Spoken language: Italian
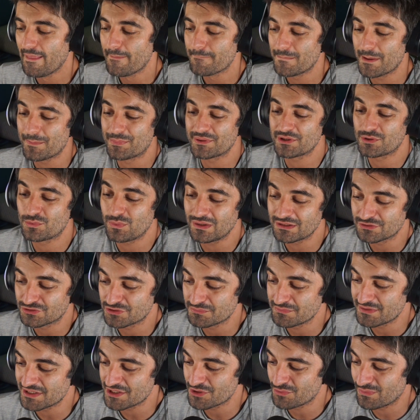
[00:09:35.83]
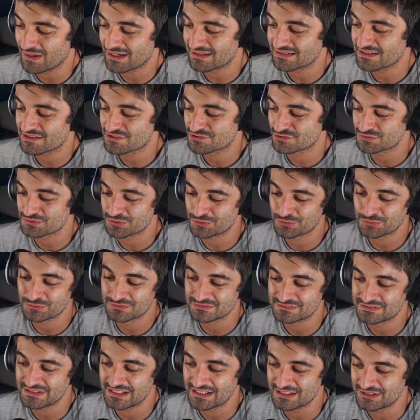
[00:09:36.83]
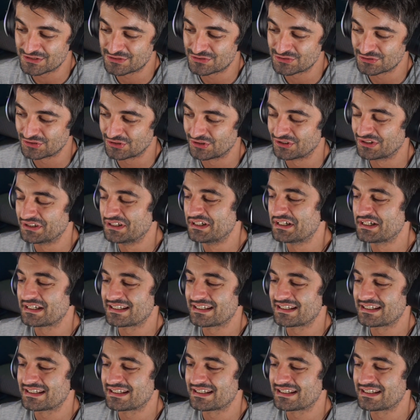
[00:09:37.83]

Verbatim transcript: ma per quanto mi riguarda sono contento